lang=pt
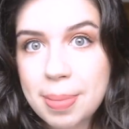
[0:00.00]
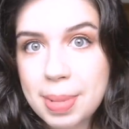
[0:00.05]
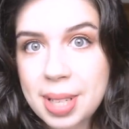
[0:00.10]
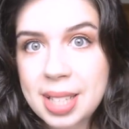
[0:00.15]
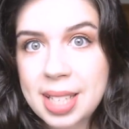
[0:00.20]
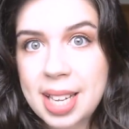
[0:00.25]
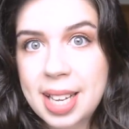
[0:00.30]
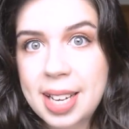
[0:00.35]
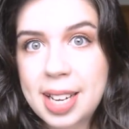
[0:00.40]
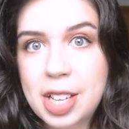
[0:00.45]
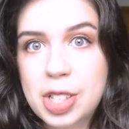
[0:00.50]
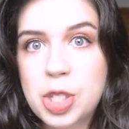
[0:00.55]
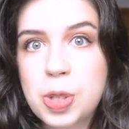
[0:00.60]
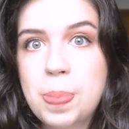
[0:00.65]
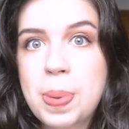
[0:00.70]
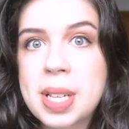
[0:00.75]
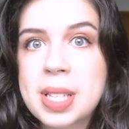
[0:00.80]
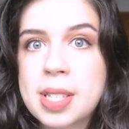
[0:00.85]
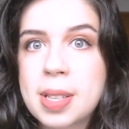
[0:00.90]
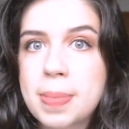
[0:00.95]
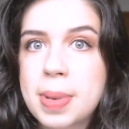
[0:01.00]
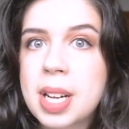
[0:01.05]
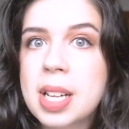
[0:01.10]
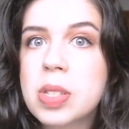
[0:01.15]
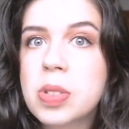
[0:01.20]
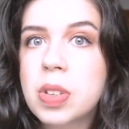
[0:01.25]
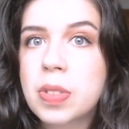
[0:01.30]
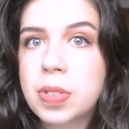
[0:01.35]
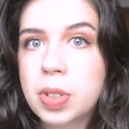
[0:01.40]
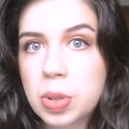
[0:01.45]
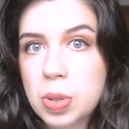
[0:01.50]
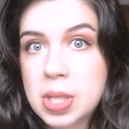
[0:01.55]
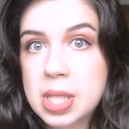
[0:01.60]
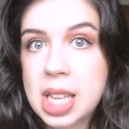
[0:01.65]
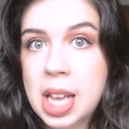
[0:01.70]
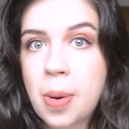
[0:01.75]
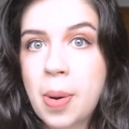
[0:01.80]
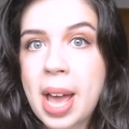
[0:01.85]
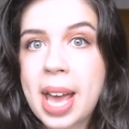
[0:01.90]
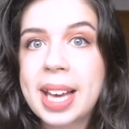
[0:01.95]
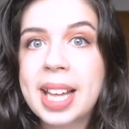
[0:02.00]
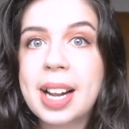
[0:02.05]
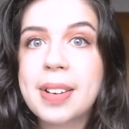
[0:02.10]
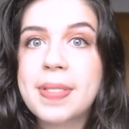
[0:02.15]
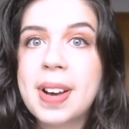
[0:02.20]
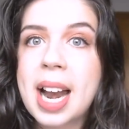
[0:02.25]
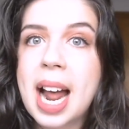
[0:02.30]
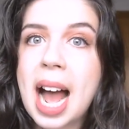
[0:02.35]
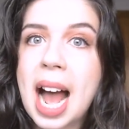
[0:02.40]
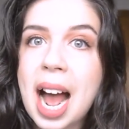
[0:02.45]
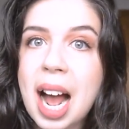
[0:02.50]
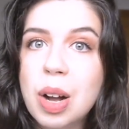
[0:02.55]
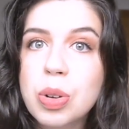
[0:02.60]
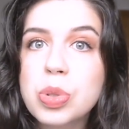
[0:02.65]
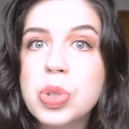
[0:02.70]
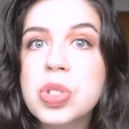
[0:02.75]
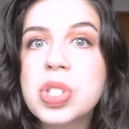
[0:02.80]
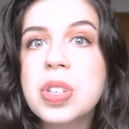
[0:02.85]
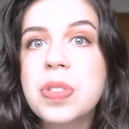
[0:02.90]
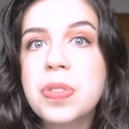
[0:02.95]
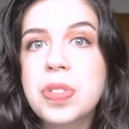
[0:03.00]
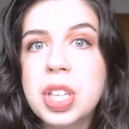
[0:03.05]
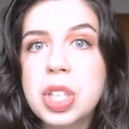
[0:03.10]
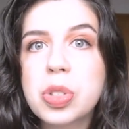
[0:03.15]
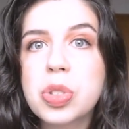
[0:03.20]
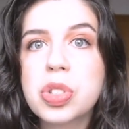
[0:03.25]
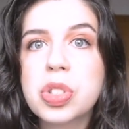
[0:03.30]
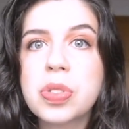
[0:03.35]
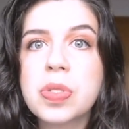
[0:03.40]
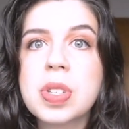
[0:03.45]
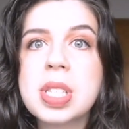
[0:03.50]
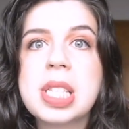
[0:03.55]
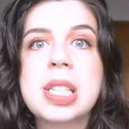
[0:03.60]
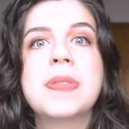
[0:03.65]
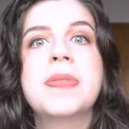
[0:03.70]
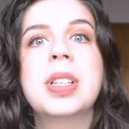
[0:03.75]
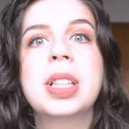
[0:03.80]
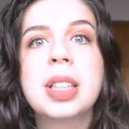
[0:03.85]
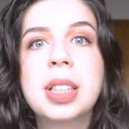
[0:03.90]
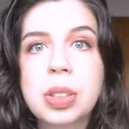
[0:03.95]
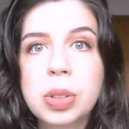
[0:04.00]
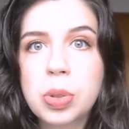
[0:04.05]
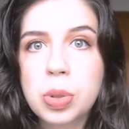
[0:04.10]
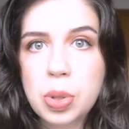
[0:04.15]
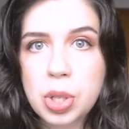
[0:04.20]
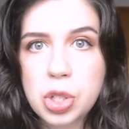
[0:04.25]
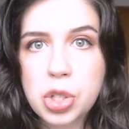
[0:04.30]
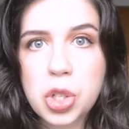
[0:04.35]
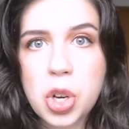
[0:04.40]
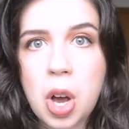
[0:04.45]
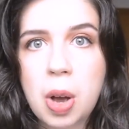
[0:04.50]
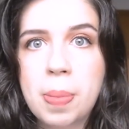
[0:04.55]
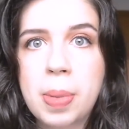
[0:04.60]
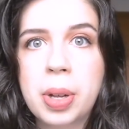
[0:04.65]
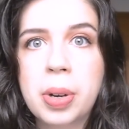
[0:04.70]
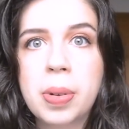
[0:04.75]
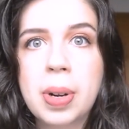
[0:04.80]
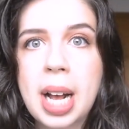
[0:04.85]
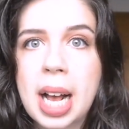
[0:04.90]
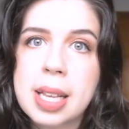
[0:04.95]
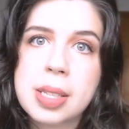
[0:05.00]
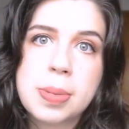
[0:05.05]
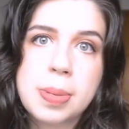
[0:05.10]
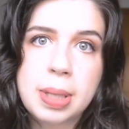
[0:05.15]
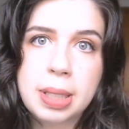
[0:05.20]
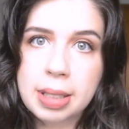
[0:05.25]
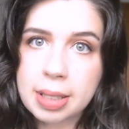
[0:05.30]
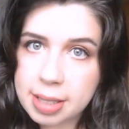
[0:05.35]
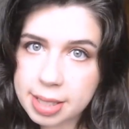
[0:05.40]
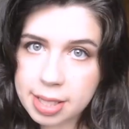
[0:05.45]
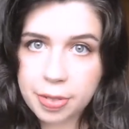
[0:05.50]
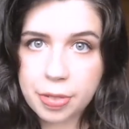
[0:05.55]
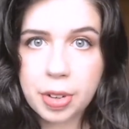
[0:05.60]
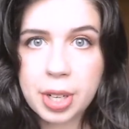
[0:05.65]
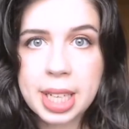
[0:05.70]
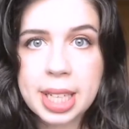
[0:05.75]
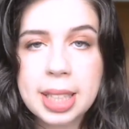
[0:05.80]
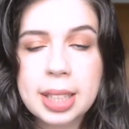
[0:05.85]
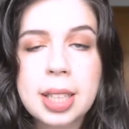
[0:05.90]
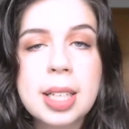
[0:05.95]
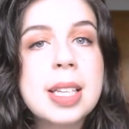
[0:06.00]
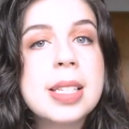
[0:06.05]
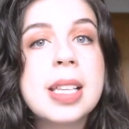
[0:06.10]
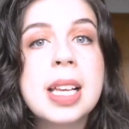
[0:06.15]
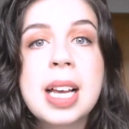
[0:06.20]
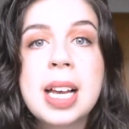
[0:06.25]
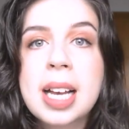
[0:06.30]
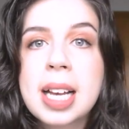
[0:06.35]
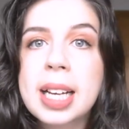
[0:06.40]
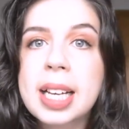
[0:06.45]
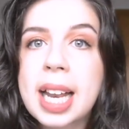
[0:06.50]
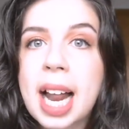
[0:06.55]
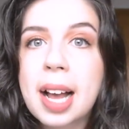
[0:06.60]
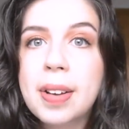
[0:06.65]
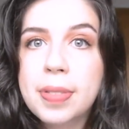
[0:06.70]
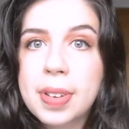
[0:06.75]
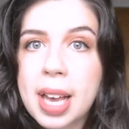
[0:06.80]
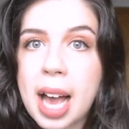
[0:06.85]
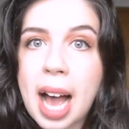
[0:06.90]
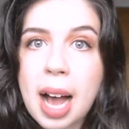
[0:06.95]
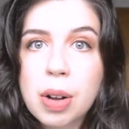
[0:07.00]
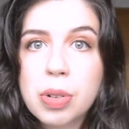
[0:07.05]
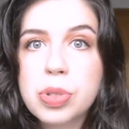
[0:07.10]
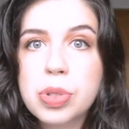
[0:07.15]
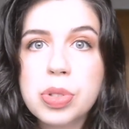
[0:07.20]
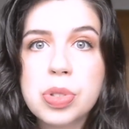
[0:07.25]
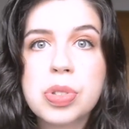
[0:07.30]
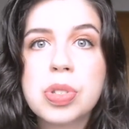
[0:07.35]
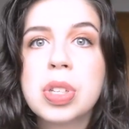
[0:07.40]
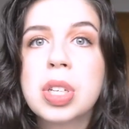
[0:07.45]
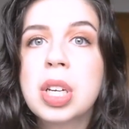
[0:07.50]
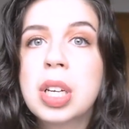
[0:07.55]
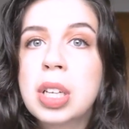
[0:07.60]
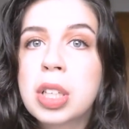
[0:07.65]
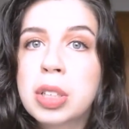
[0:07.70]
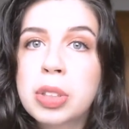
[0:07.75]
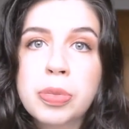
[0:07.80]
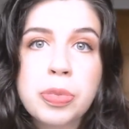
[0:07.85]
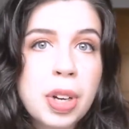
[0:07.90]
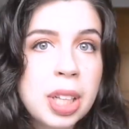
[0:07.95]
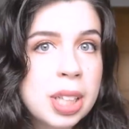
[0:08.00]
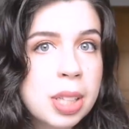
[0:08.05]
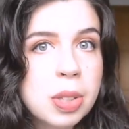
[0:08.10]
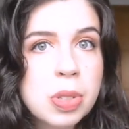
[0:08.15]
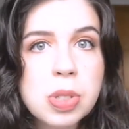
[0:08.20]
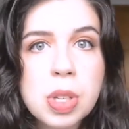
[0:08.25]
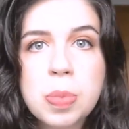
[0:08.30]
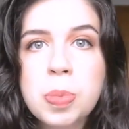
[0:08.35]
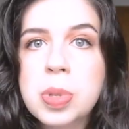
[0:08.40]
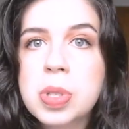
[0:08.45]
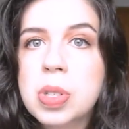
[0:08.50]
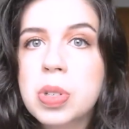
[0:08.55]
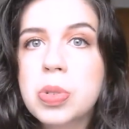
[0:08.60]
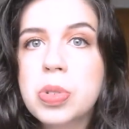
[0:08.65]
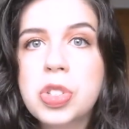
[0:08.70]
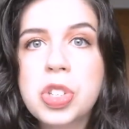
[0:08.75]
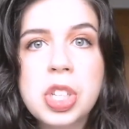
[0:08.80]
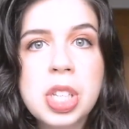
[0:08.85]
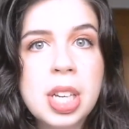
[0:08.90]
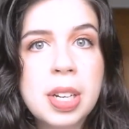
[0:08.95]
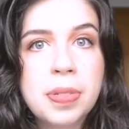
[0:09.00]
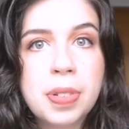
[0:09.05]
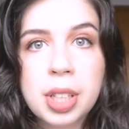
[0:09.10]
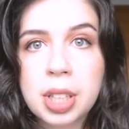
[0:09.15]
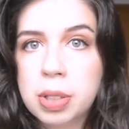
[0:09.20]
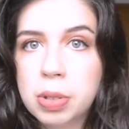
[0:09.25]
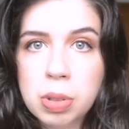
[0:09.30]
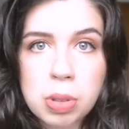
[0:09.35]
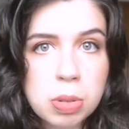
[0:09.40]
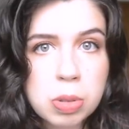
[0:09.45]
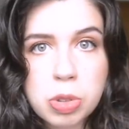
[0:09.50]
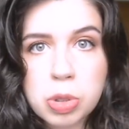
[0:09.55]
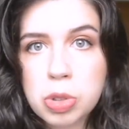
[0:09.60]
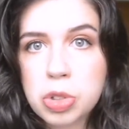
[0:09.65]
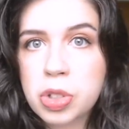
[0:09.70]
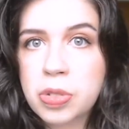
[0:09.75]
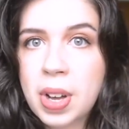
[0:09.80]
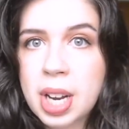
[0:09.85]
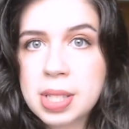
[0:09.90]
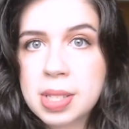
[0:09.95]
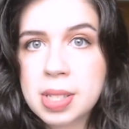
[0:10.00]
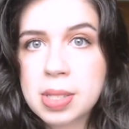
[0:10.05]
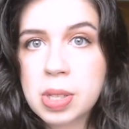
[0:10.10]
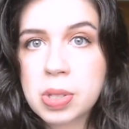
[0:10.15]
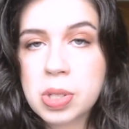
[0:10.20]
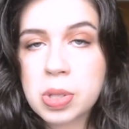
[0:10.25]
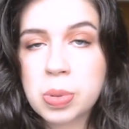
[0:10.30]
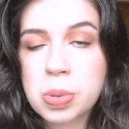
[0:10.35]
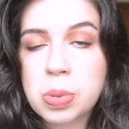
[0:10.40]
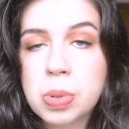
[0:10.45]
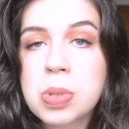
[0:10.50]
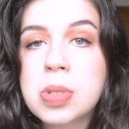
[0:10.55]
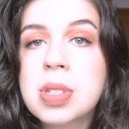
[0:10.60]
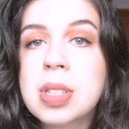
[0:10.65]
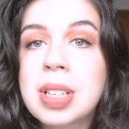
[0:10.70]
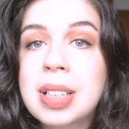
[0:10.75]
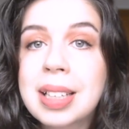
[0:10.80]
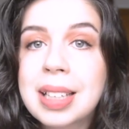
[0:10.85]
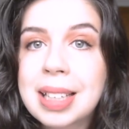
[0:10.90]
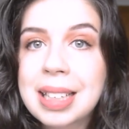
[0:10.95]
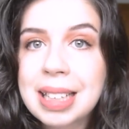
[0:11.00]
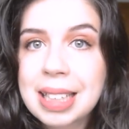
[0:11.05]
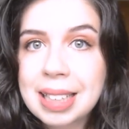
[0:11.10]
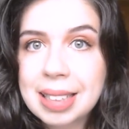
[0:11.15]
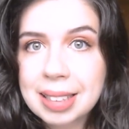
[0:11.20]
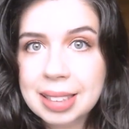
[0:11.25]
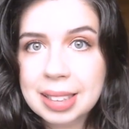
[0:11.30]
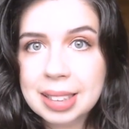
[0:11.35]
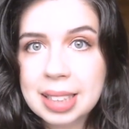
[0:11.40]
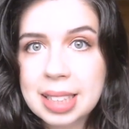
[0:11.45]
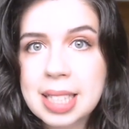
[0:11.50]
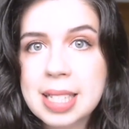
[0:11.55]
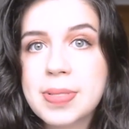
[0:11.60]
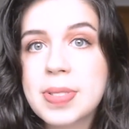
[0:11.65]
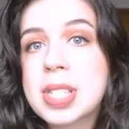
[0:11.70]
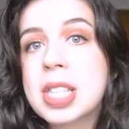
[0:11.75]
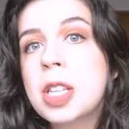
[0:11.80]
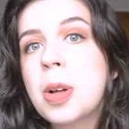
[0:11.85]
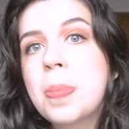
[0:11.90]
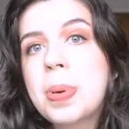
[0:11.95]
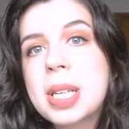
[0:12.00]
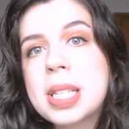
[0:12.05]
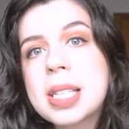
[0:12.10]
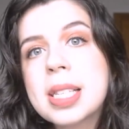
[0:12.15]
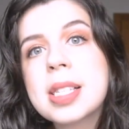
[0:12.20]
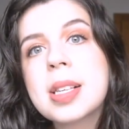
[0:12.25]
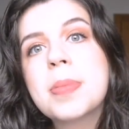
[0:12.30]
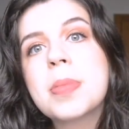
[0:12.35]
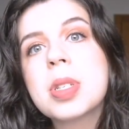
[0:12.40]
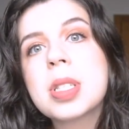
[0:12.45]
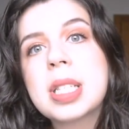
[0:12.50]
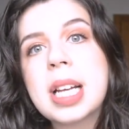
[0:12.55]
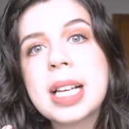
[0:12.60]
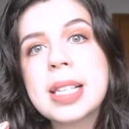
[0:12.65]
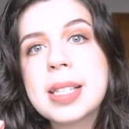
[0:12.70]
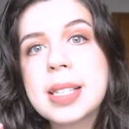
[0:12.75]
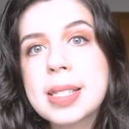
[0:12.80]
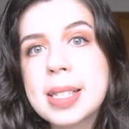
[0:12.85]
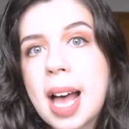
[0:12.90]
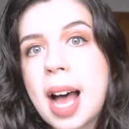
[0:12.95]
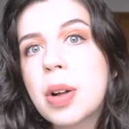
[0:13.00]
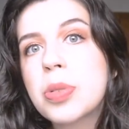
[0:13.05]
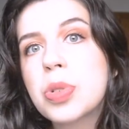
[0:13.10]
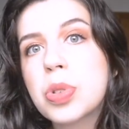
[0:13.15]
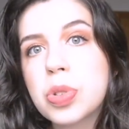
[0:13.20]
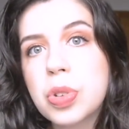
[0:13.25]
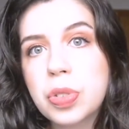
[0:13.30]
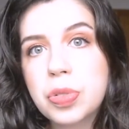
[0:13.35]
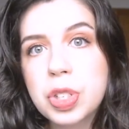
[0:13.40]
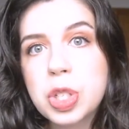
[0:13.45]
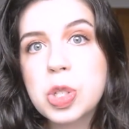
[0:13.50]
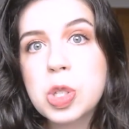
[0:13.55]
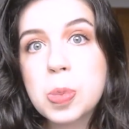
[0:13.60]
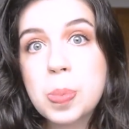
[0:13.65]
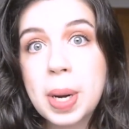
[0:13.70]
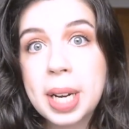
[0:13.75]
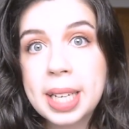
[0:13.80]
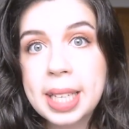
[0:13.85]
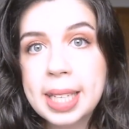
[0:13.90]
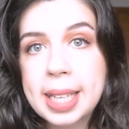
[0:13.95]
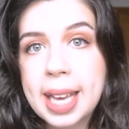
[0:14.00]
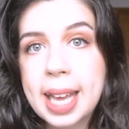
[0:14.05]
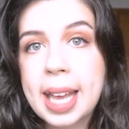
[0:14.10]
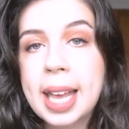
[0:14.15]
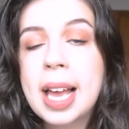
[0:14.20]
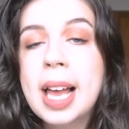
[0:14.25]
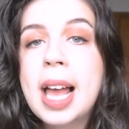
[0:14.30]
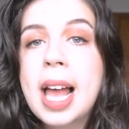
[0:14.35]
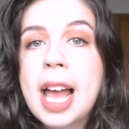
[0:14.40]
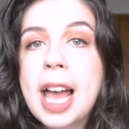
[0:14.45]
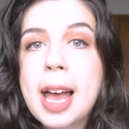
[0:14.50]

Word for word: maneira de perceber a sua evolução é gravar áudios e vídeos de você falando no idioma. No caso, se for inglês, grave áudios falando sobre o seu dia, falando diversos assuntos em inglês. Você não precisa mostrar esses áudios ou vídeos para ninguém.